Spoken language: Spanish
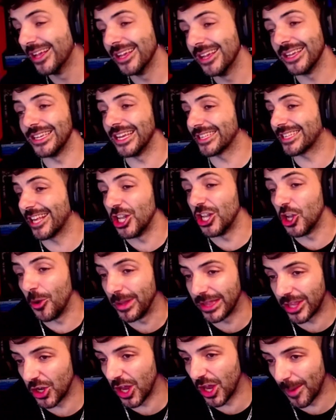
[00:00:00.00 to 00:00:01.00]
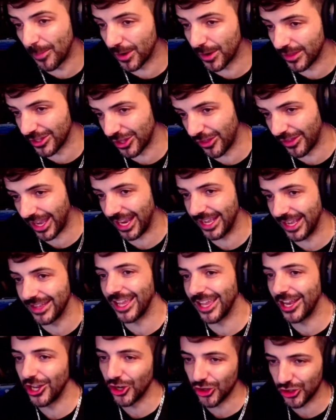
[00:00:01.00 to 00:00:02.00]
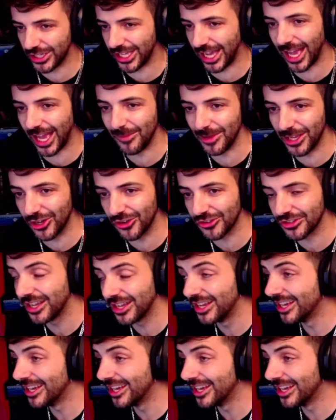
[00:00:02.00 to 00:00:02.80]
Y es el 99% de gente. Lo sé, amigos.